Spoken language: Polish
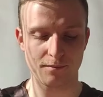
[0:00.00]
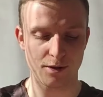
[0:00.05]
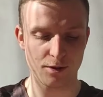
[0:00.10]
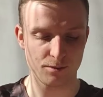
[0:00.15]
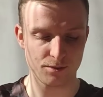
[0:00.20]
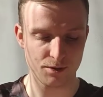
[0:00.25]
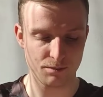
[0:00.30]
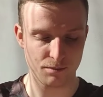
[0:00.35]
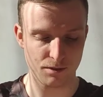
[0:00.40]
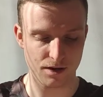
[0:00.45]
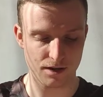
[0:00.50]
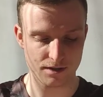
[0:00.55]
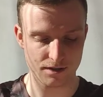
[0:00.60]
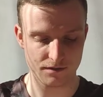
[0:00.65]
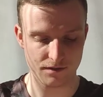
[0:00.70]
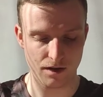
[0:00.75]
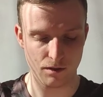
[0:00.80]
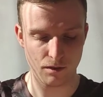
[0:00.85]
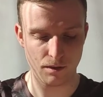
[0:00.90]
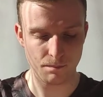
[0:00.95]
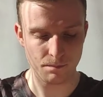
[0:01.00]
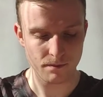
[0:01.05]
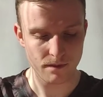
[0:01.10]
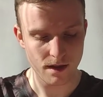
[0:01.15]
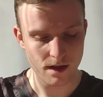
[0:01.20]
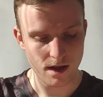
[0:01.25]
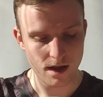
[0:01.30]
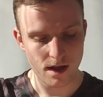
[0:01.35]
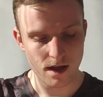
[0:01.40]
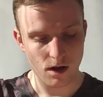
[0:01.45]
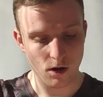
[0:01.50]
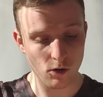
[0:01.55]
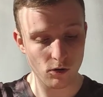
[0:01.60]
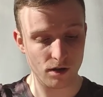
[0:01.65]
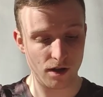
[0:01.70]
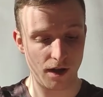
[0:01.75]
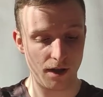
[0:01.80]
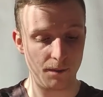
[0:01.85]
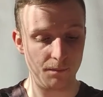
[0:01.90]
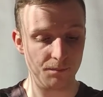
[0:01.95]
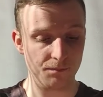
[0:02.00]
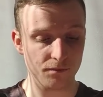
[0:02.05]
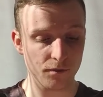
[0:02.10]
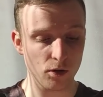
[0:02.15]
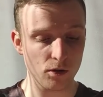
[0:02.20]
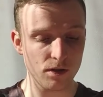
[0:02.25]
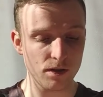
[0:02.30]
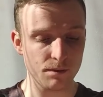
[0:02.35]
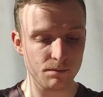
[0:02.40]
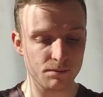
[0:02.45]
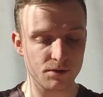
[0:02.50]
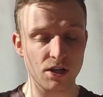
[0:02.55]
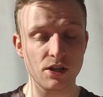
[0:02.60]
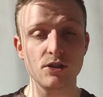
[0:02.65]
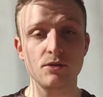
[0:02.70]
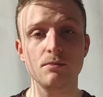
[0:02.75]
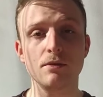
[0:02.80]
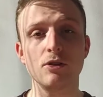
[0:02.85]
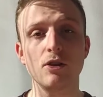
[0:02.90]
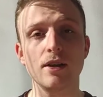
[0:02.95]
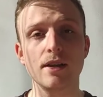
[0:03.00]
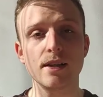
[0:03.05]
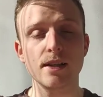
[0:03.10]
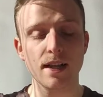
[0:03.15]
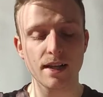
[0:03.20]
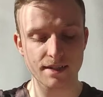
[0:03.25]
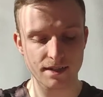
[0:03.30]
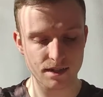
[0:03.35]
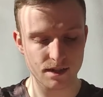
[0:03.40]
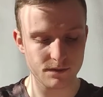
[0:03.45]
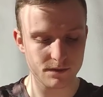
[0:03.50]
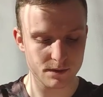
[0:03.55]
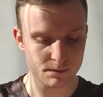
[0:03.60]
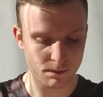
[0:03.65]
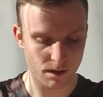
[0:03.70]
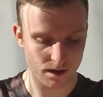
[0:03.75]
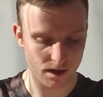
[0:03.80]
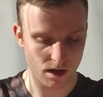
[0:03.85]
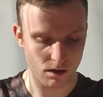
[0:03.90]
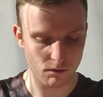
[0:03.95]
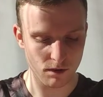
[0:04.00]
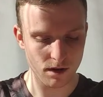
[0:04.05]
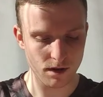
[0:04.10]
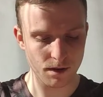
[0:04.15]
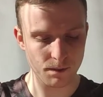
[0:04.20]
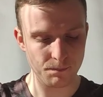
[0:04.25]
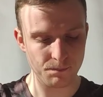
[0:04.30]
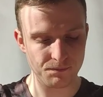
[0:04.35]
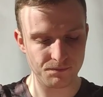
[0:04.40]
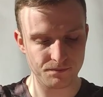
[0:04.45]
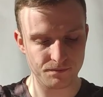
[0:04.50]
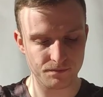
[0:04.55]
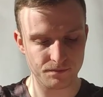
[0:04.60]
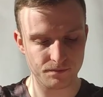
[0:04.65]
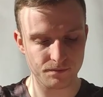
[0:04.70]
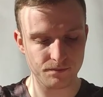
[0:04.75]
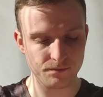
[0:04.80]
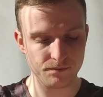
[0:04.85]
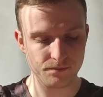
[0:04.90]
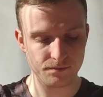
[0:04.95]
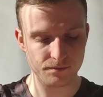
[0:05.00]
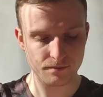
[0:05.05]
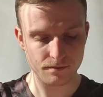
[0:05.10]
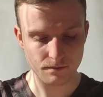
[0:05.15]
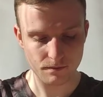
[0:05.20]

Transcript: będą się pokazywały. Ok, no i przejdźmy do jedenastki wspaniałych. Mm.